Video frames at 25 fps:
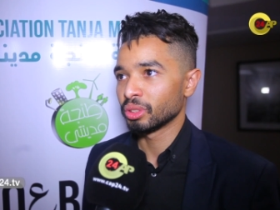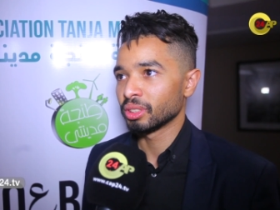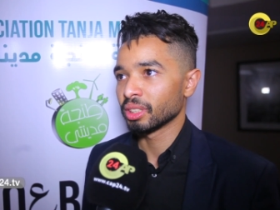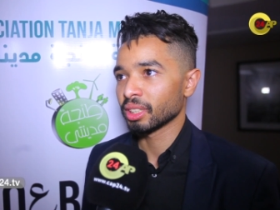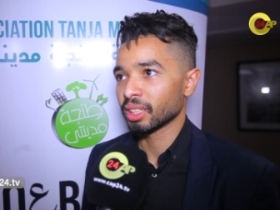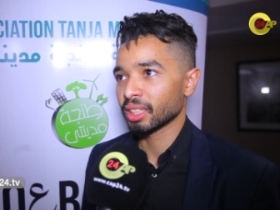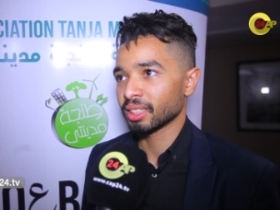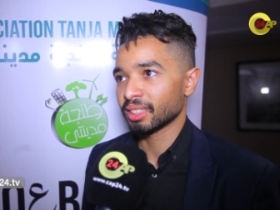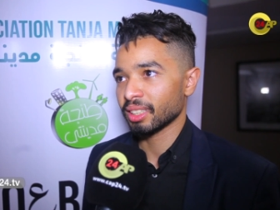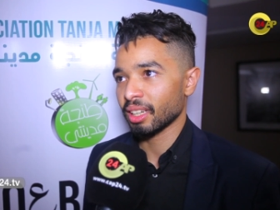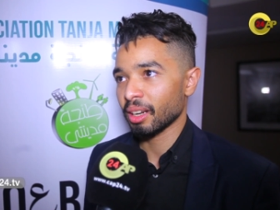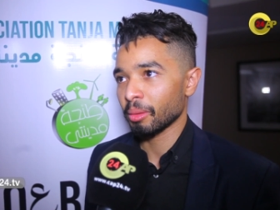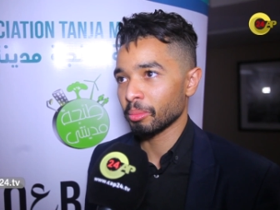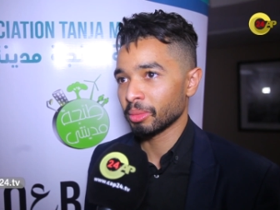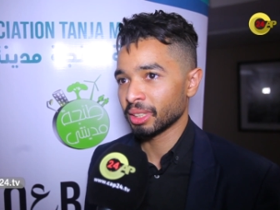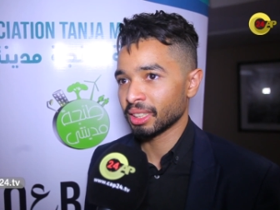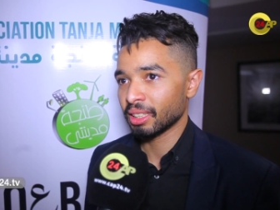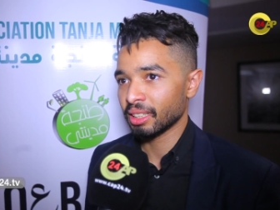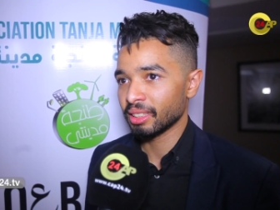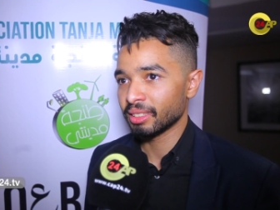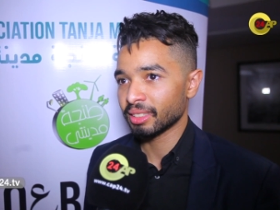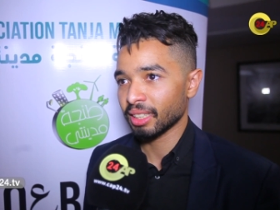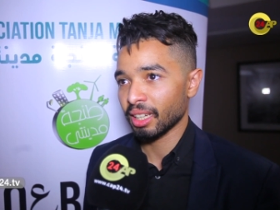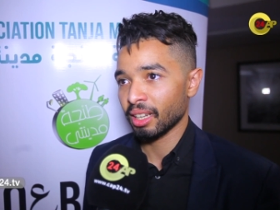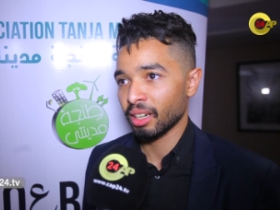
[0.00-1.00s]
اكثر من
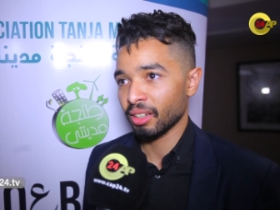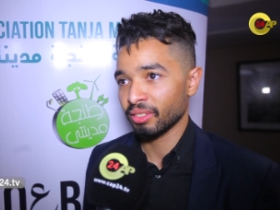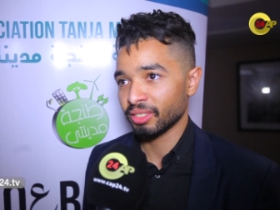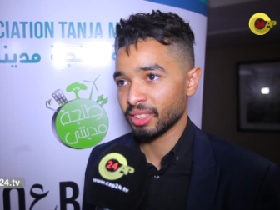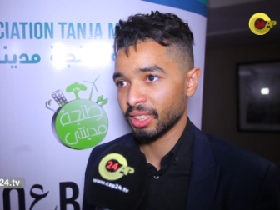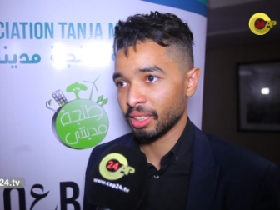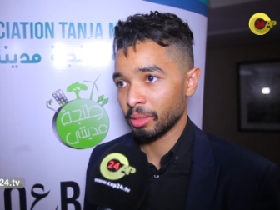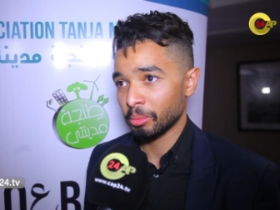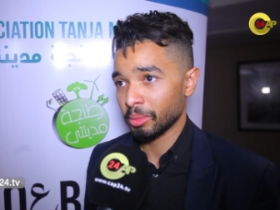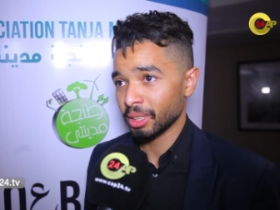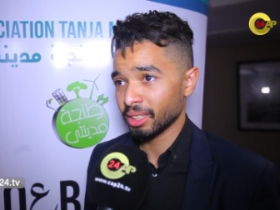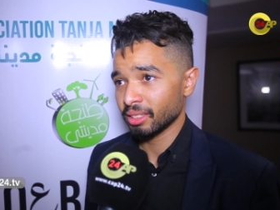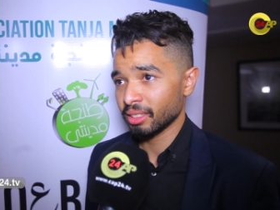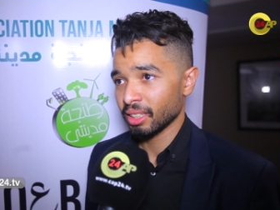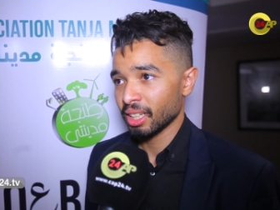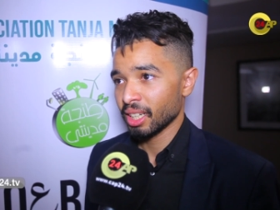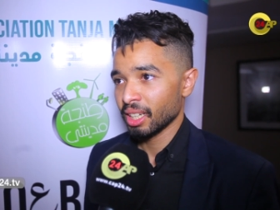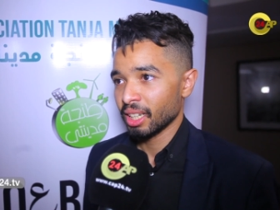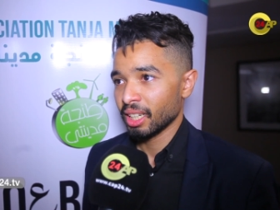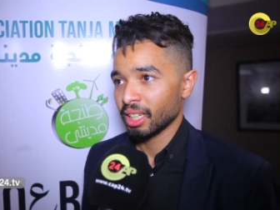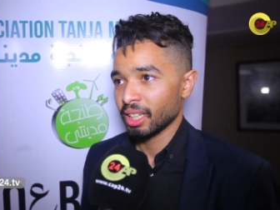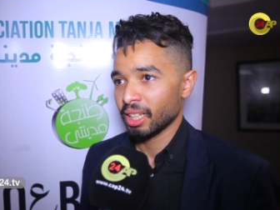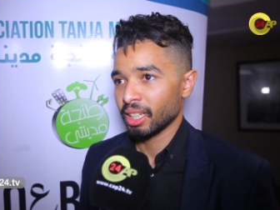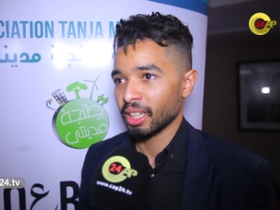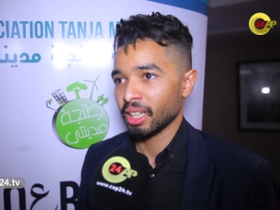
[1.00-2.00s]
3000 تلميذ
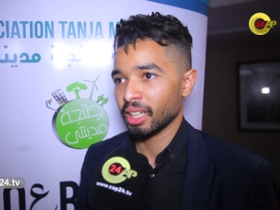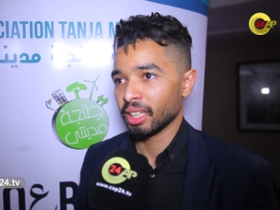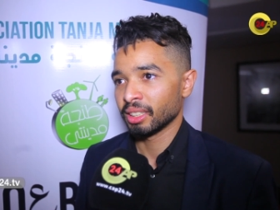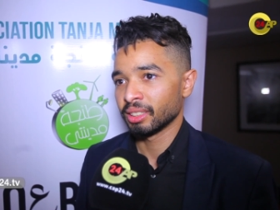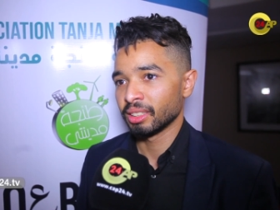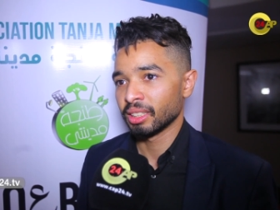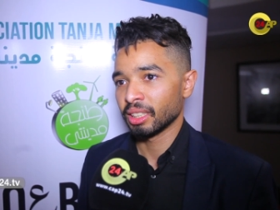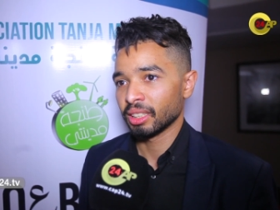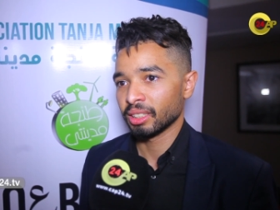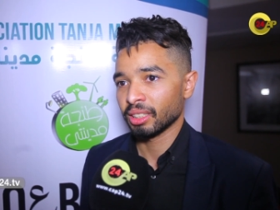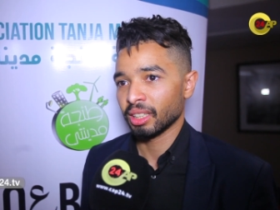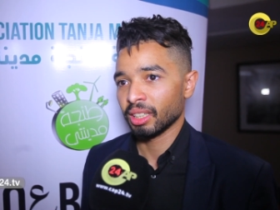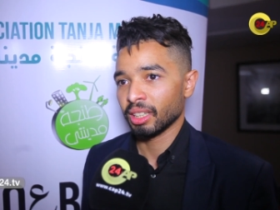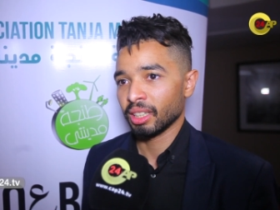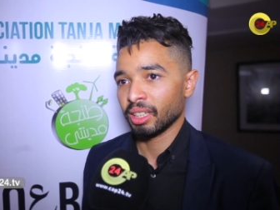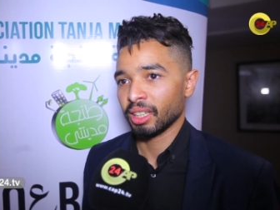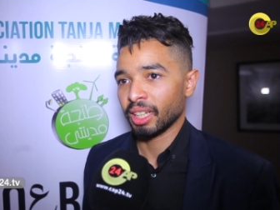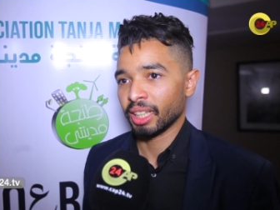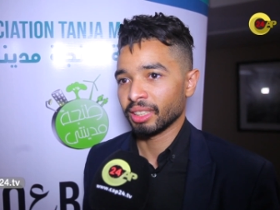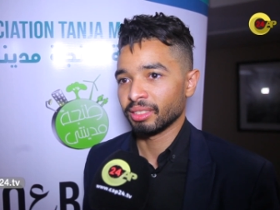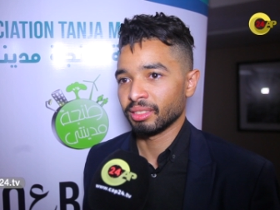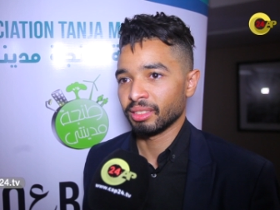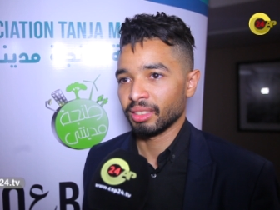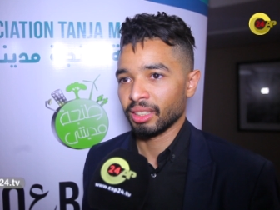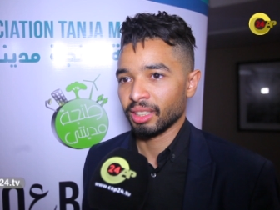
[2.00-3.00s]
اننا
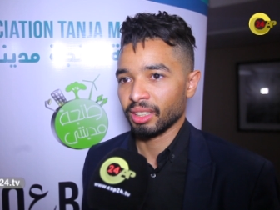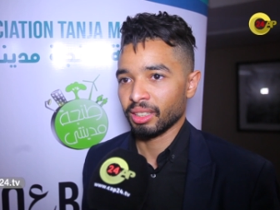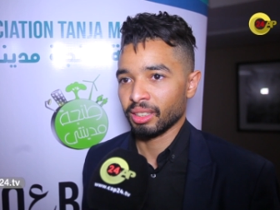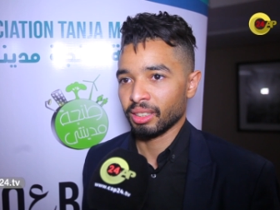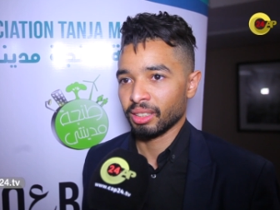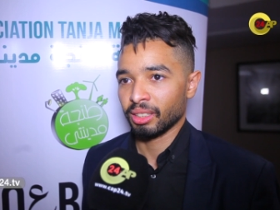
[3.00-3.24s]
عندنا